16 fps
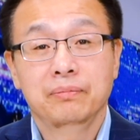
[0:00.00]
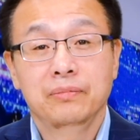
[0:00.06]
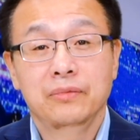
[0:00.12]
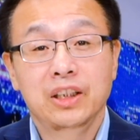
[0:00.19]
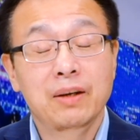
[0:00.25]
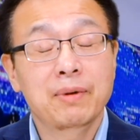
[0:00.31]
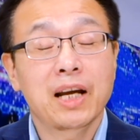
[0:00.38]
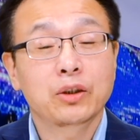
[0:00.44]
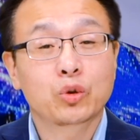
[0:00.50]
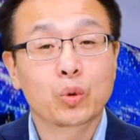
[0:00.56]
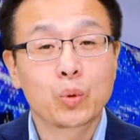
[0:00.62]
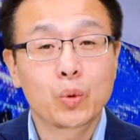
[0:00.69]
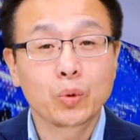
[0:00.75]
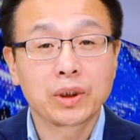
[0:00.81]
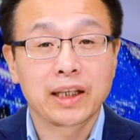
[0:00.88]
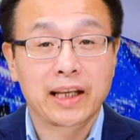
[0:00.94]
因为在中
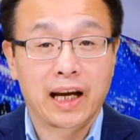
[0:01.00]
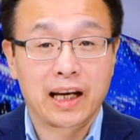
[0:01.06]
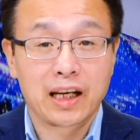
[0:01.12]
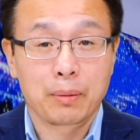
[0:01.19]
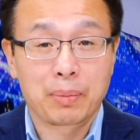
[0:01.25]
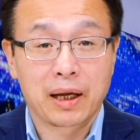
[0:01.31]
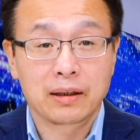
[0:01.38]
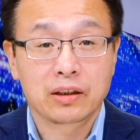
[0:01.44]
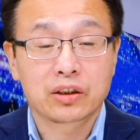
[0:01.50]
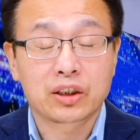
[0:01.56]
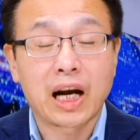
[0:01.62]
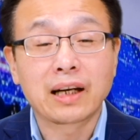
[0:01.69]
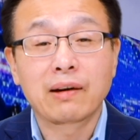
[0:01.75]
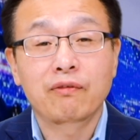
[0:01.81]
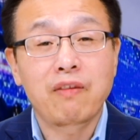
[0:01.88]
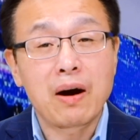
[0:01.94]
共的眼里边，杀
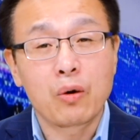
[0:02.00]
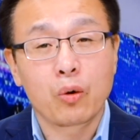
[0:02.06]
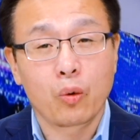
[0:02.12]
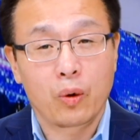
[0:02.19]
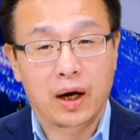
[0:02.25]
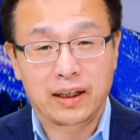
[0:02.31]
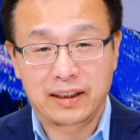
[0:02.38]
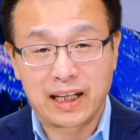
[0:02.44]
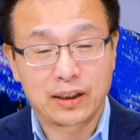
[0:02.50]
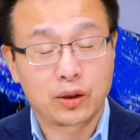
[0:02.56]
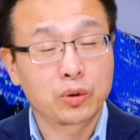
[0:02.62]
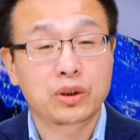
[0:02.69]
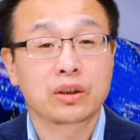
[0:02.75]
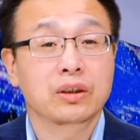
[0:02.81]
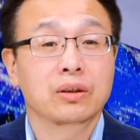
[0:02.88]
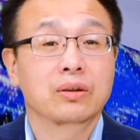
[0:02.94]
人放火那都
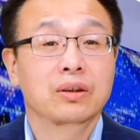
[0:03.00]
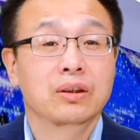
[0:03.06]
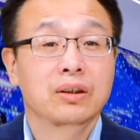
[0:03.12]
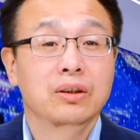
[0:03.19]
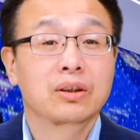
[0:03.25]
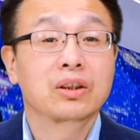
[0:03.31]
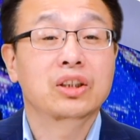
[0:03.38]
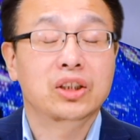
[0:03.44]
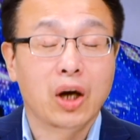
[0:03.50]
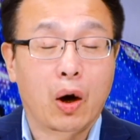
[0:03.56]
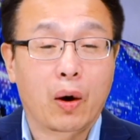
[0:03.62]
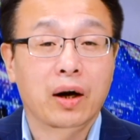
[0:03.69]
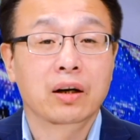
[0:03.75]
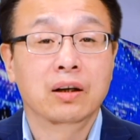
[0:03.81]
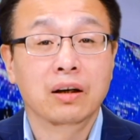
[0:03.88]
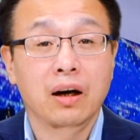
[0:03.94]
是小
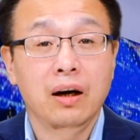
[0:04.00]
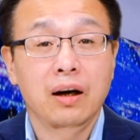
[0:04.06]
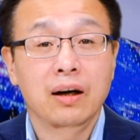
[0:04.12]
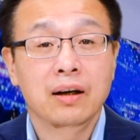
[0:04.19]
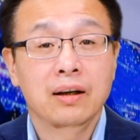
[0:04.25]
儿科。